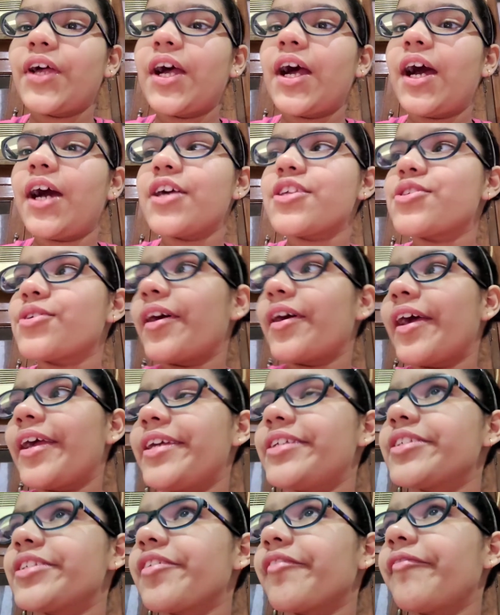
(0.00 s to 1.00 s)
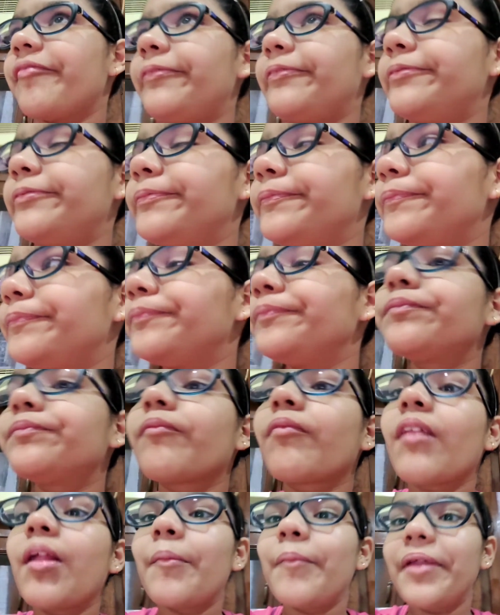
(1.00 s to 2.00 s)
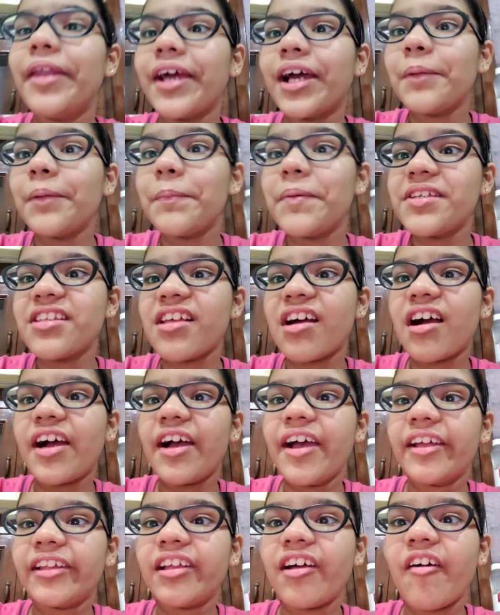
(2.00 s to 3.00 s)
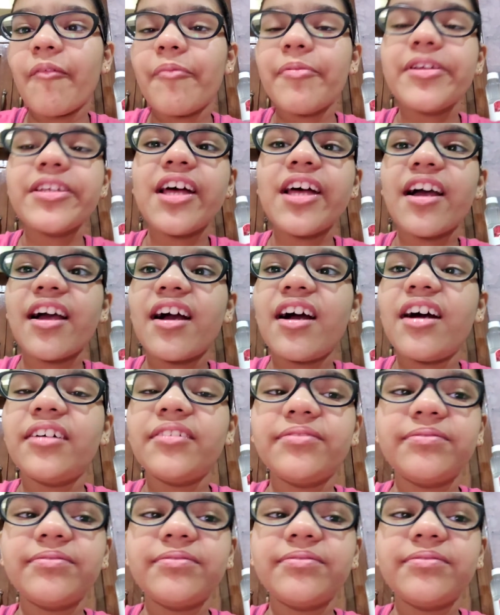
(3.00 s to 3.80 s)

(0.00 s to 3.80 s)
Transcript: हाँ सो गाइस हम्म, मैंने कल पिज़्ज़ा खाया था पिज़्ज़ा का